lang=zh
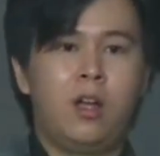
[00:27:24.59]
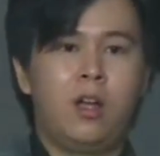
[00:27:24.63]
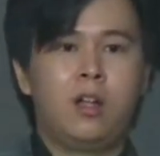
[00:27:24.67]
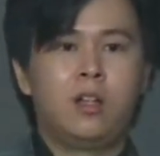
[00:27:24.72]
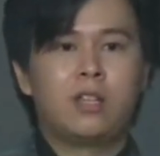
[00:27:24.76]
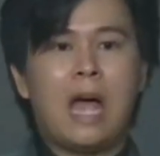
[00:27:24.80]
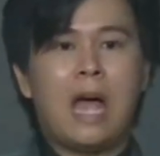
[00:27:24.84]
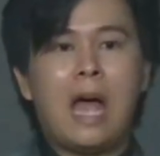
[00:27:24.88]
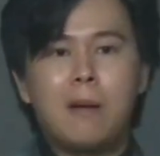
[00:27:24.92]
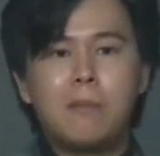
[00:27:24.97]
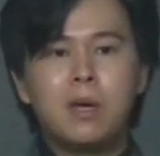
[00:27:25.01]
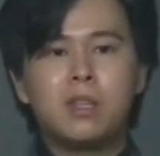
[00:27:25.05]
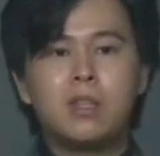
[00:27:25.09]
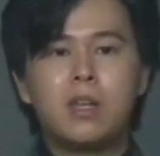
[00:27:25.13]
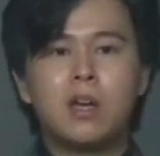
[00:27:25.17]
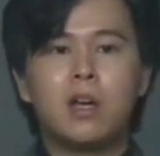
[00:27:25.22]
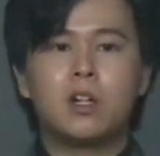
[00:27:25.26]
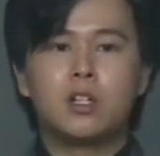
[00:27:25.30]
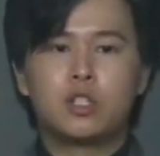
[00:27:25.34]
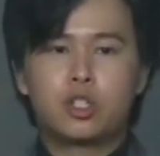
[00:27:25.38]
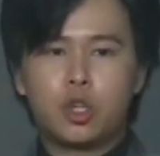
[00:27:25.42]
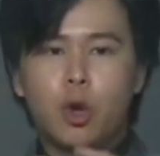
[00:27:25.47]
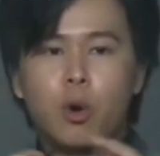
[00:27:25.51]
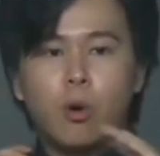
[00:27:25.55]
他们的
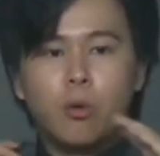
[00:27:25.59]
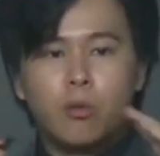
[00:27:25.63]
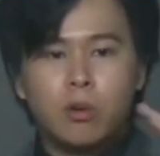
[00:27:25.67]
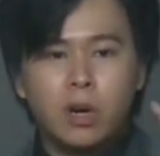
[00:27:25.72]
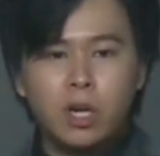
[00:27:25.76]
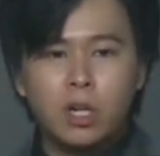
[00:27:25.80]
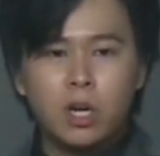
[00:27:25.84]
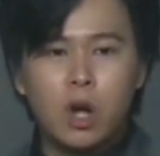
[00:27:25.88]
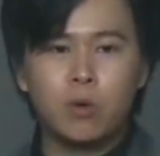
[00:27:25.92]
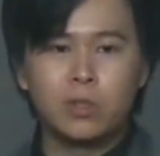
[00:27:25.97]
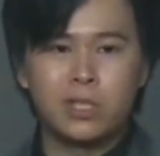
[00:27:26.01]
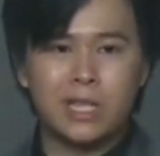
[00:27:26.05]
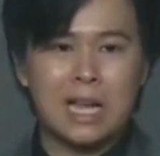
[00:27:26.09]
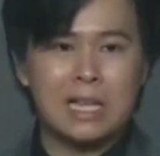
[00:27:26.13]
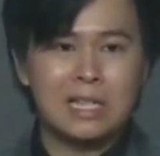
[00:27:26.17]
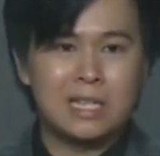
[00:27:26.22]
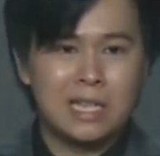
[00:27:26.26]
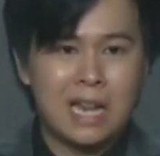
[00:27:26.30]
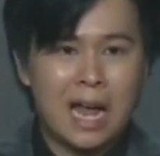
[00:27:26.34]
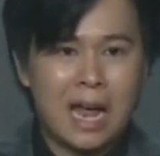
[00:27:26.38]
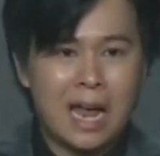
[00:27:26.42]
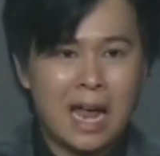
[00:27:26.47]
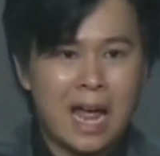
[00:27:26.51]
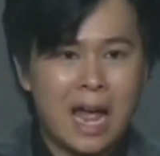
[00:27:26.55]
总人口加起
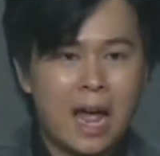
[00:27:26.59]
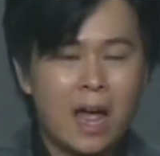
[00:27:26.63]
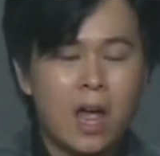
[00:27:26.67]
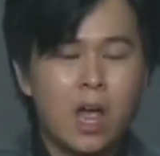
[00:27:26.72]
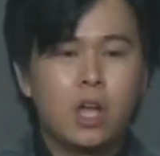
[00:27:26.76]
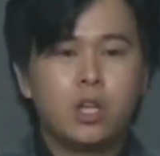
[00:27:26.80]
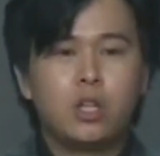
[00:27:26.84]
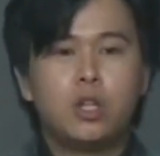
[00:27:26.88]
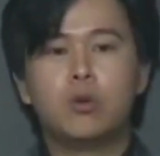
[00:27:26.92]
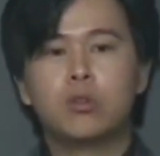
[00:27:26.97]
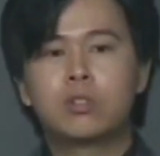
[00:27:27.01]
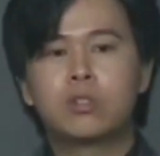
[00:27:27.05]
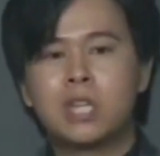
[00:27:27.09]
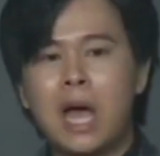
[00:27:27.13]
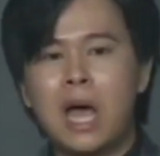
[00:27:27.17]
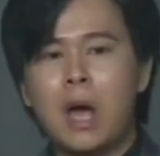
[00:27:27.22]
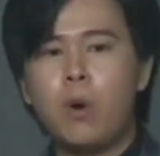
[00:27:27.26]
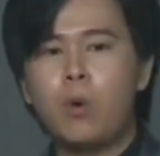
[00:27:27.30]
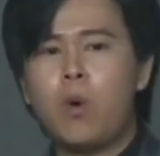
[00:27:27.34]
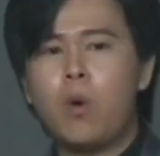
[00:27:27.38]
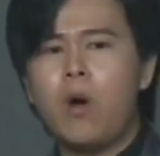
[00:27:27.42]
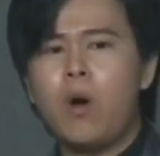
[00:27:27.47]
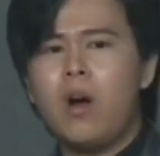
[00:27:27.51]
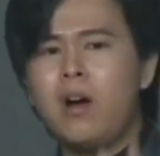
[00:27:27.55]
来啊，有超
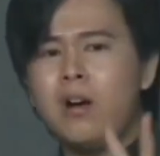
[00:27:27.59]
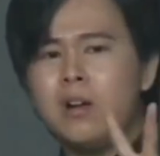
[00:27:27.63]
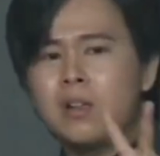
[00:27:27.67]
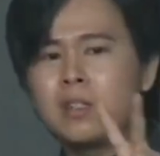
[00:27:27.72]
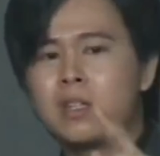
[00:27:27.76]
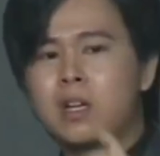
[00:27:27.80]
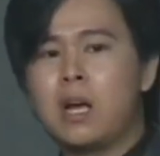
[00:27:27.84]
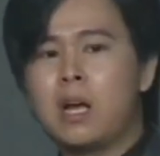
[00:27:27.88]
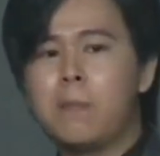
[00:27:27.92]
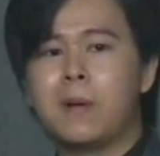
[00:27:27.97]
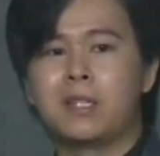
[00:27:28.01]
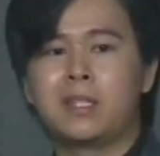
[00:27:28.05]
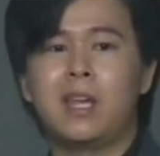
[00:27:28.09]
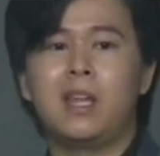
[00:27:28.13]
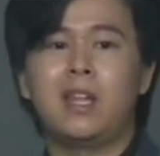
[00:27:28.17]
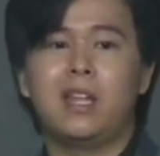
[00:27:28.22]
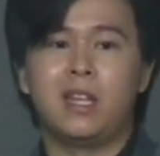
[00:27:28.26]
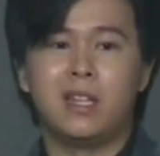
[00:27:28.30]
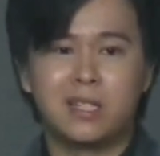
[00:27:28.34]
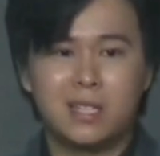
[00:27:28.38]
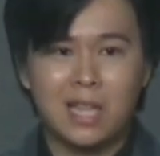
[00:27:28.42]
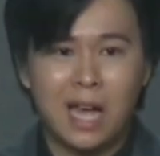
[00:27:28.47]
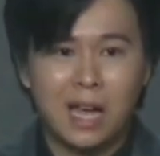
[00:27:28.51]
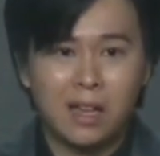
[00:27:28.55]
过二十个 percent
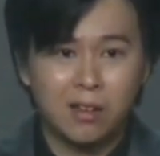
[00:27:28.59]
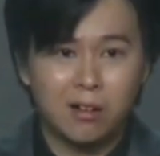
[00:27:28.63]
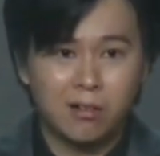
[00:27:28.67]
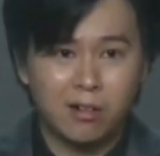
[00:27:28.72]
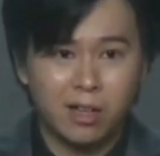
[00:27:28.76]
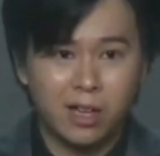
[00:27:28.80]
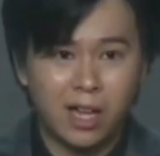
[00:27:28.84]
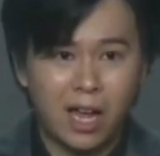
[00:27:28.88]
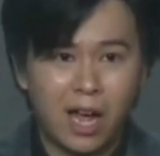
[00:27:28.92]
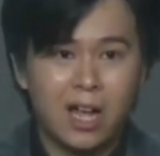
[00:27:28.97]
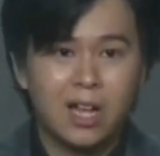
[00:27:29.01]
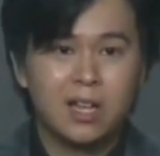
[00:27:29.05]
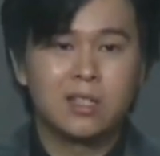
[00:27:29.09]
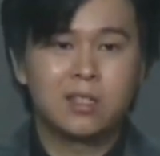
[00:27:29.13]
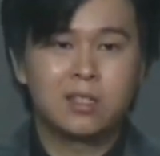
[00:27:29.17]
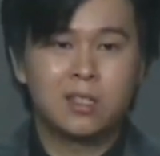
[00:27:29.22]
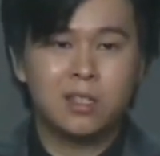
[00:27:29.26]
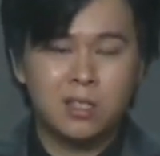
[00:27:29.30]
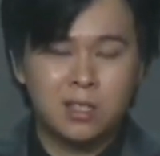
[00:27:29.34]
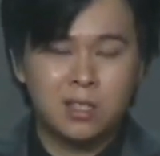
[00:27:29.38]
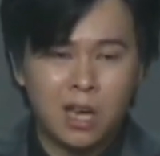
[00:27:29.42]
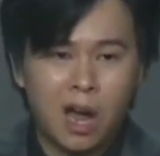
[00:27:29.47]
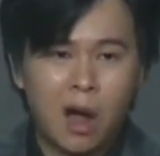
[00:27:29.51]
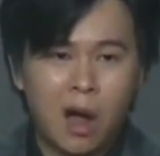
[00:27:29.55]
以上的人呐，
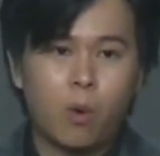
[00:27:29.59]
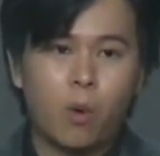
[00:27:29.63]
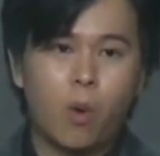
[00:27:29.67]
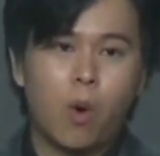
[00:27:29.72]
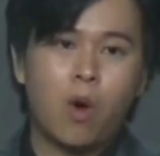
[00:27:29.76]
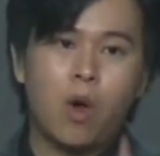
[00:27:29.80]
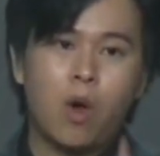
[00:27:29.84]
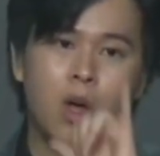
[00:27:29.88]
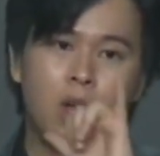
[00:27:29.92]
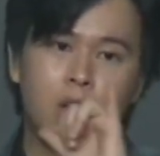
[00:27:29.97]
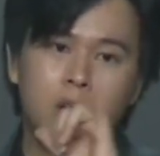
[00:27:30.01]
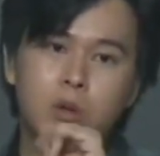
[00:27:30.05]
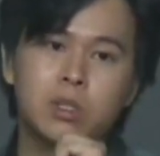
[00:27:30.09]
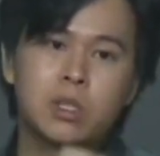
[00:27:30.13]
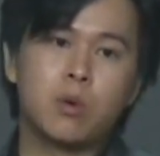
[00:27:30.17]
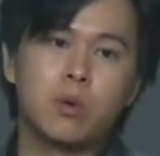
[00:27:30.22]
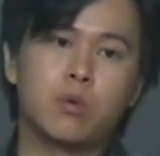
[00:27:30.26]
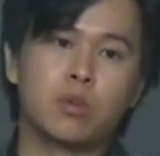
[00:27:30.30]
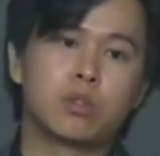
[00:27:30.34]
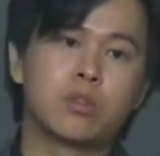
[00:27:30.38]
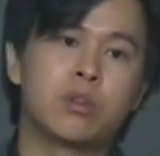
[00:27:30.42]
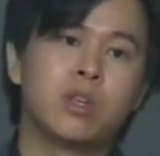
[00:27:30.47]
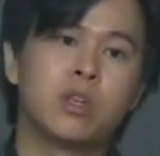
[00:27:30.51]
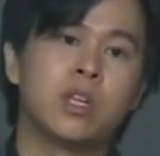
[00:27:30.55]
是超过六十
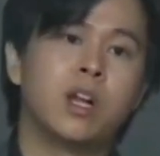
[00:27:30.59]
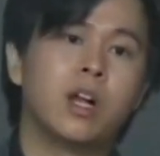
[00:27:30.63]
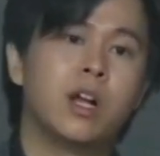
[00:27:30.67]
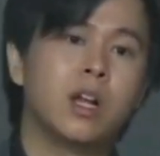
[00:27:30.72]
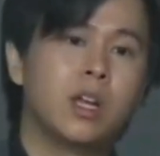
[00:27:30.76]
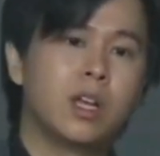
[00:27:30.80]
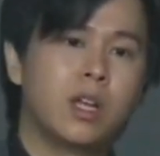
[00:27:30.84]
五岁的。